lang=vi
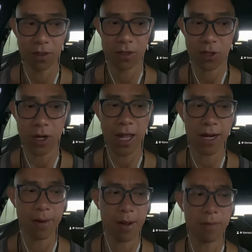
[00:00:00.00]
rõ
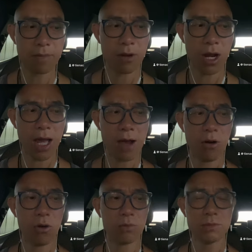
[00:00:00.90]
ràng là gọi là
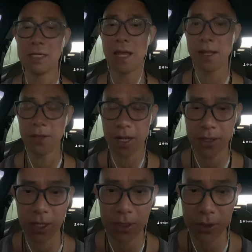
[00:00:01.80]
ồ, đi lên thì
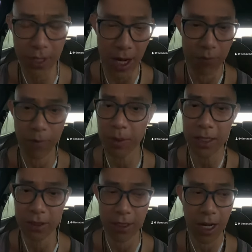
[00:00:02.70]
lên trên như thế nào phong
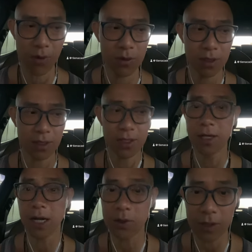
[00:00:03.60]
cách như thế nào
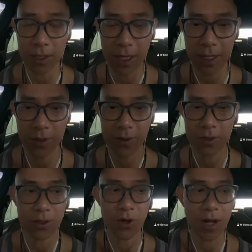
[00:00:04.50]
chừng nào nó đi lên
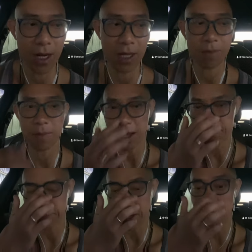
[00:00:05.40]
thì rõ ràng là bạn
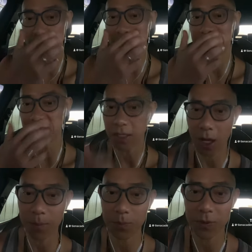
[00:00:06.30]
phải là thành viên
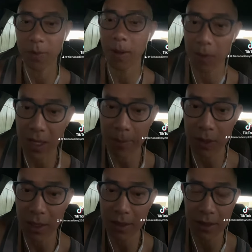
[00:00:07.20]
nhóm thì bạn mới cập
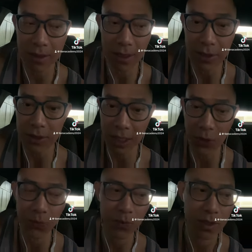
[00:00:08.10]
nhật nhận được tín
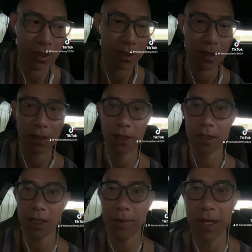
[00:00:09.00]
hiệu
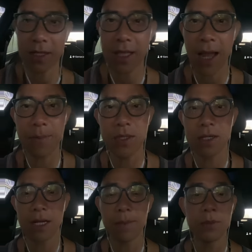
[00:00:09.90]
ngay bây giờ là 8
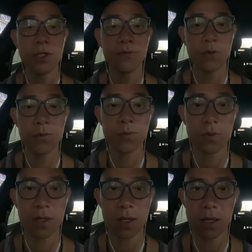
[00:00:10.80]
giờ 50 phút
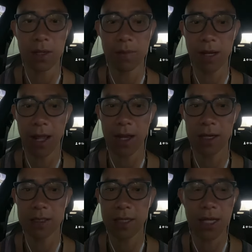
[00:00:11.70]
à, mình đang
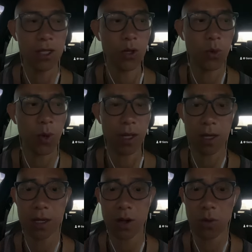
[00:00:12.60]
ở đây đâu khoảng
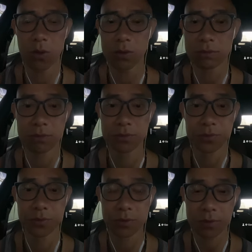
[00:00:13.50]
đâu
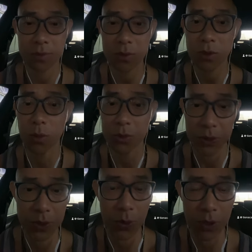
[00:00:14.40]
một
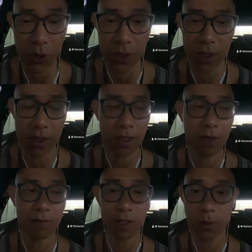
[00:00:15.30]
chút xíu nữa thôi
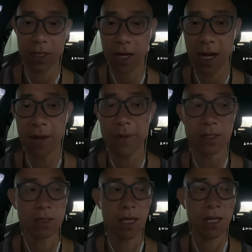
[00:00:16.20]
và chuẩn bị tới đây là
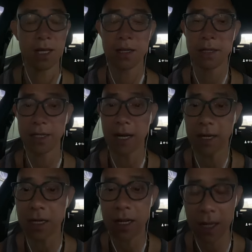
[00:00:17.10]
mình sẽ đẩy đây
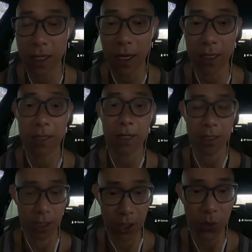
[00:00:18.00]
đây đây đẩy đẩy ra
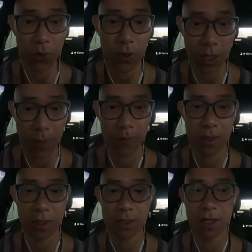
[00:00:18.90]
tín hiệu cho anh em
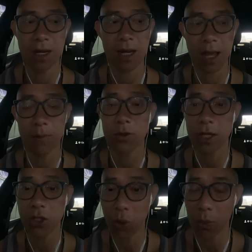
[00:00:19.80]
để anh em có
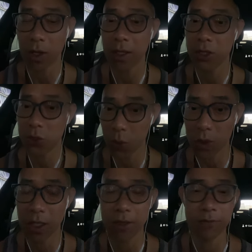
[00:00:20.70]
thể dùng nó để chốt
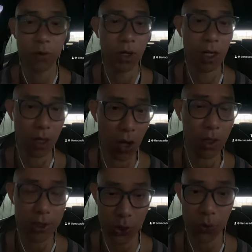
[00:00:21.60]
đơn vô lệnh lon
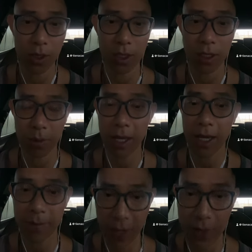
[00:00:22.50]
lệnh sốt trong cái
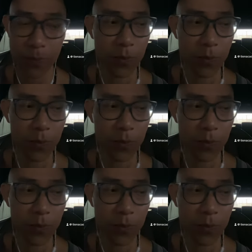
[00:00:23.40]
ngày hôm nay